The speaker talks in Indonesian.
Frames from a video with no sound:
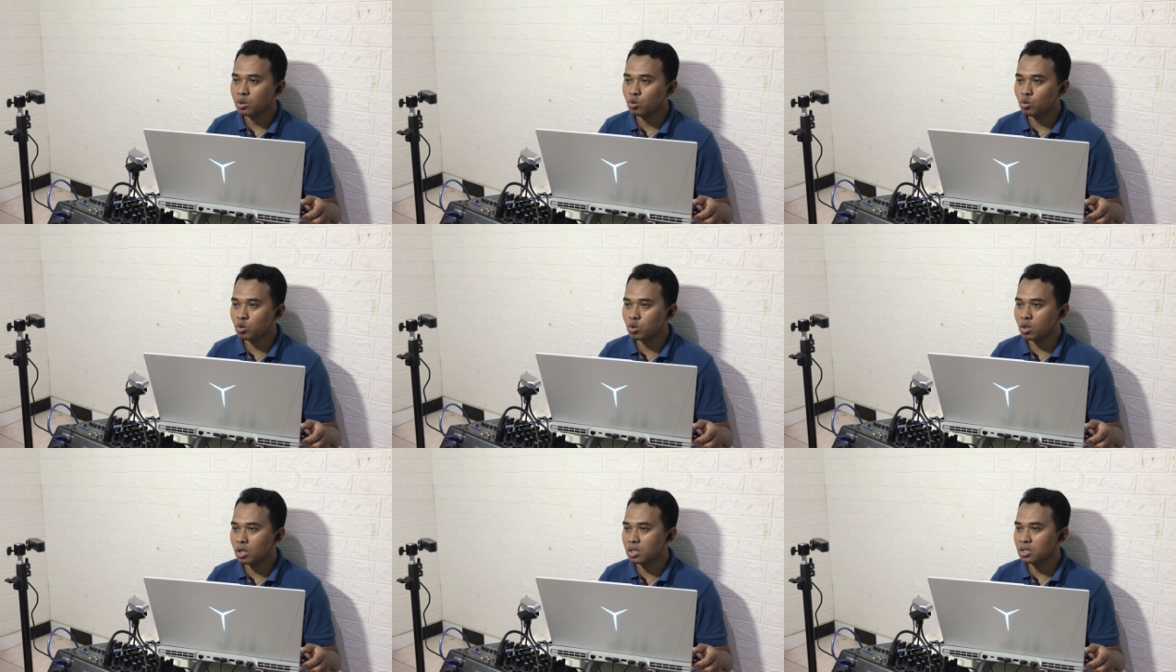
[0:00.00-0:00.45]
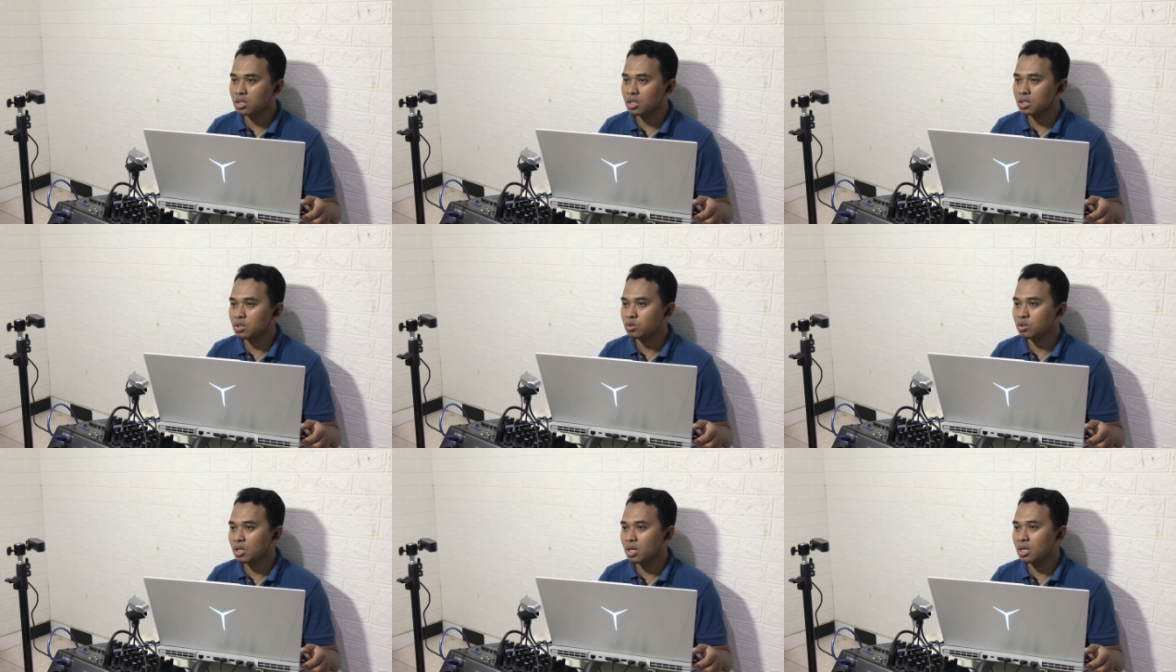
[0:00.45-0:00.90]
tutorial
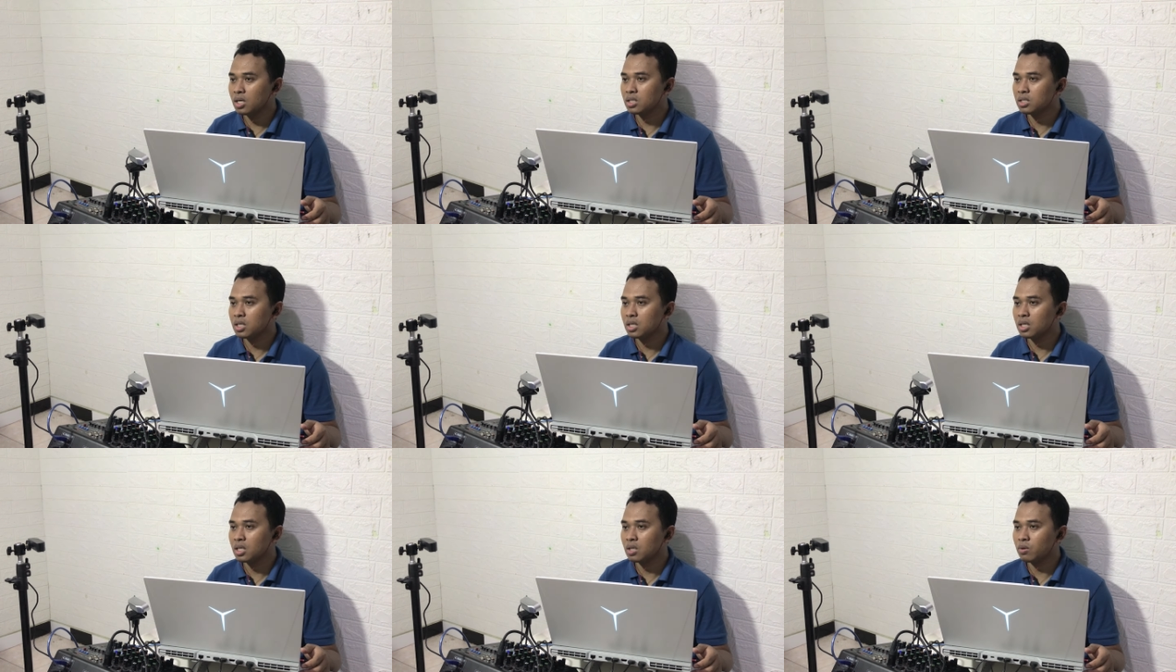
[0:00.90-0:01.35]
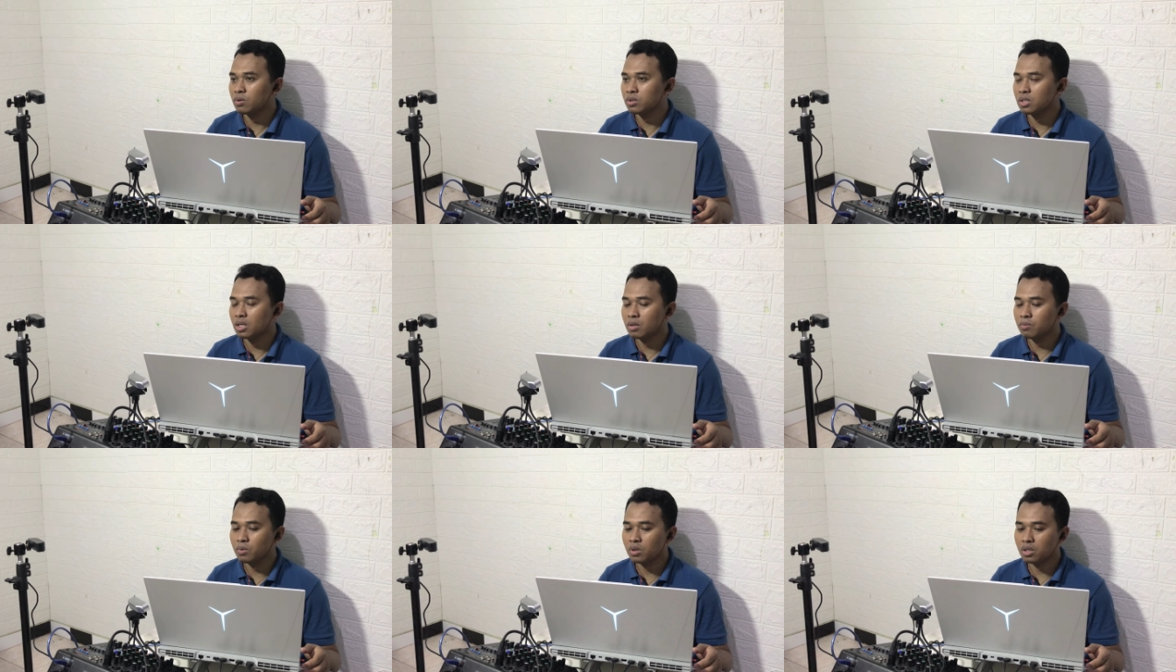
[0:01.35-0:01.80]
selanjutnya. Saya Hri.
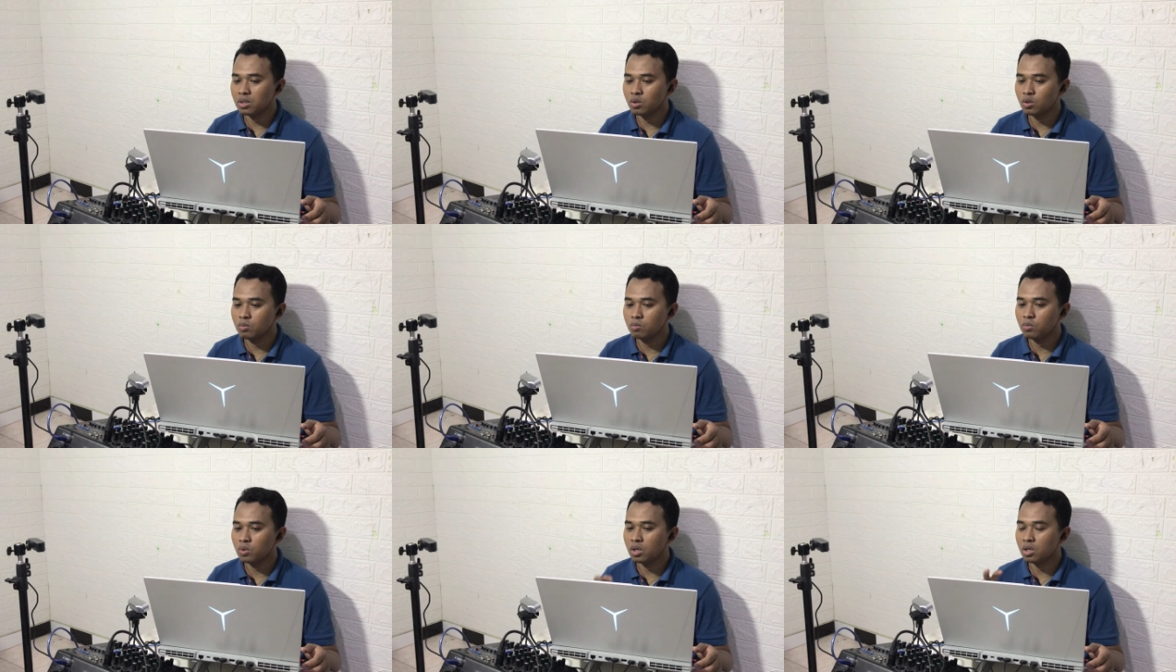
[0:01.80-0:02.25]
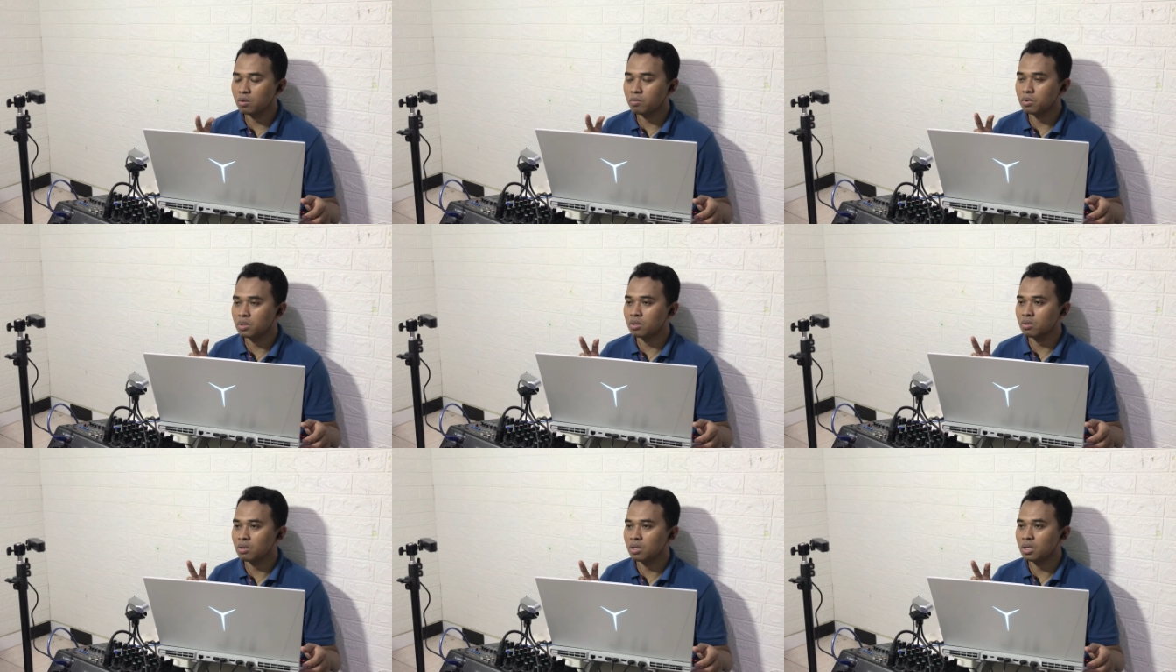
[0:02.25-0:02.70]
Wassalamualaikum
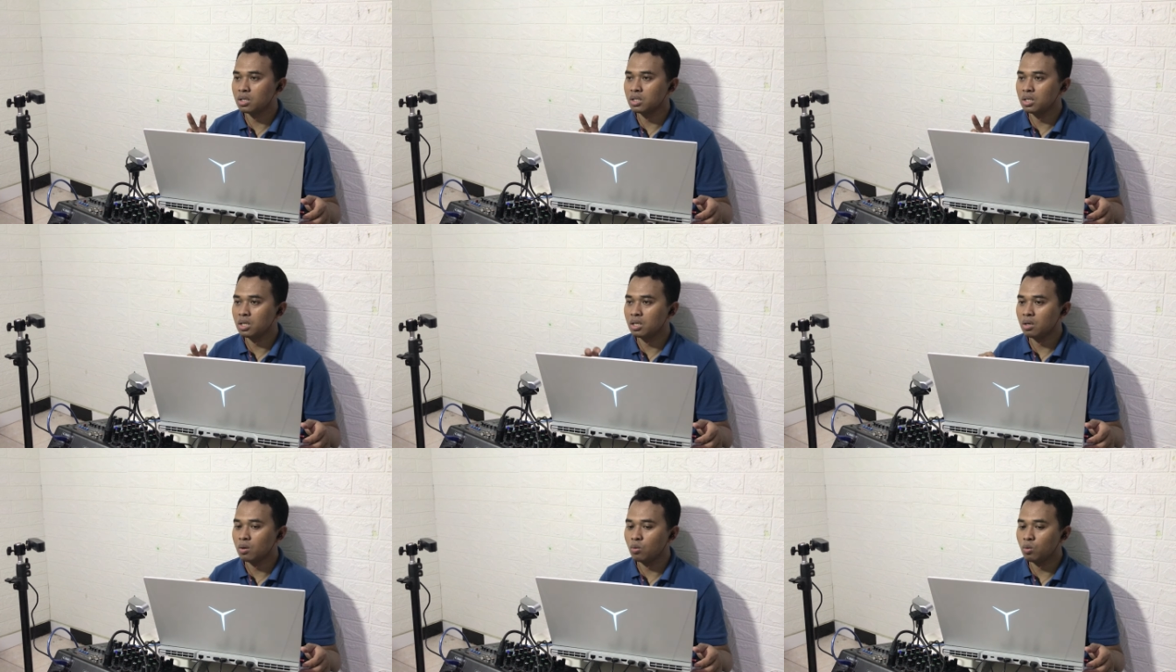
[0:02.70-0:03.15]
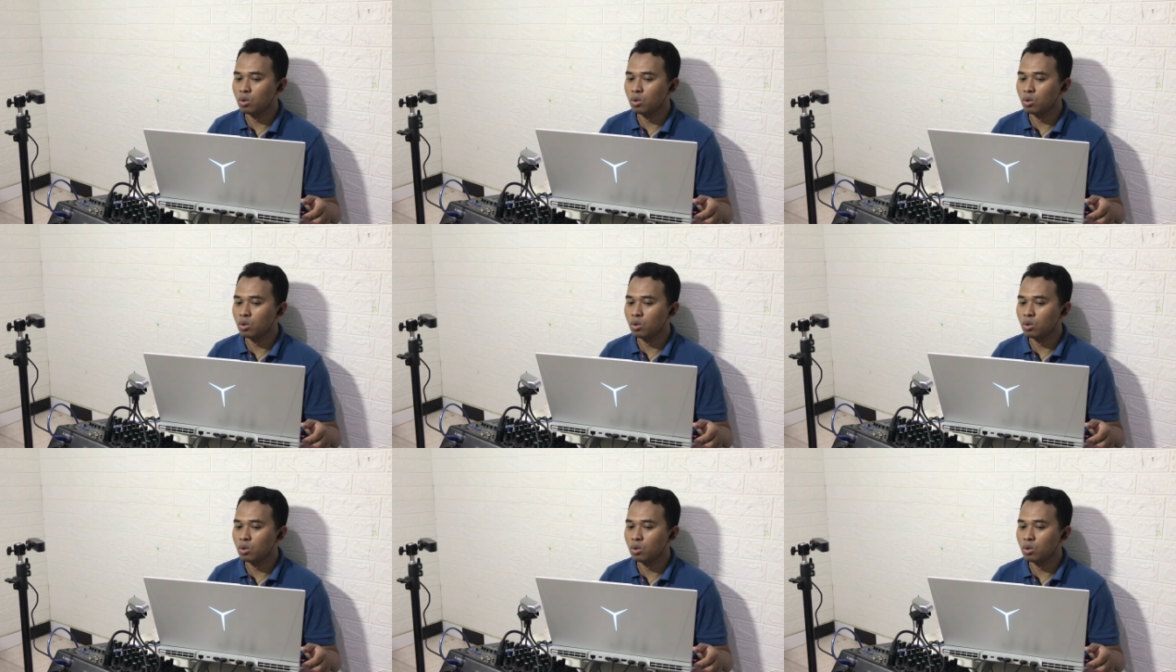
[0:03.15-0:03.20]
warahmatullahi